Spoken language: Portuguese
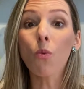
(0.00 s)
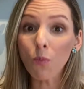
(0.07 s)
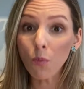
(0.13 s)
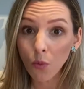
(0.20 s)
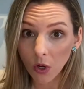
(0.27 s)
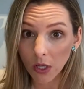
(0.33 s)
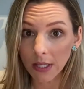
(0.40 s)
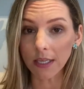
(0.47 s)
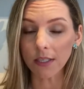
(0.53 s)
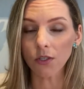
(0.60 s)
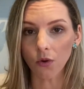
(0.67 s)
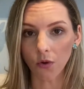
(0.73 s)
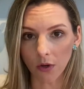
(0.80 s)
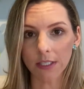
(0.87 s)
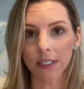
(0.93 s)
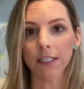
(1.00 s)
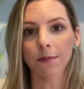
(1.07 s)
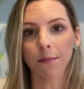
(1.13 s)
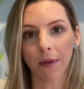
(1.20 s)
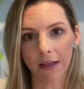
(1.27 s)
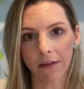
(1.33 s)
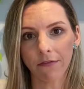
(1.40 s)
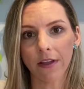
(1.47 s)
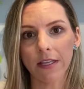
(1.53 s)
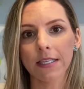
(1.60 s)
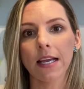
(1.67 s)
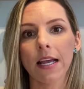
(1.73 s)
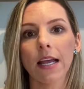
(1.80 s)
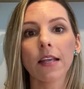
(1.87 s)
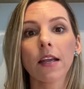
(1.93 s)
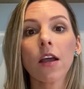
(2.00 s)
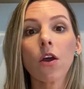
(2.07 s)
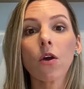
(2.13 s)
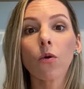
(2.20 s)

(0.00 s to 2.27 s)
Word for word: muitas coisas para fazer,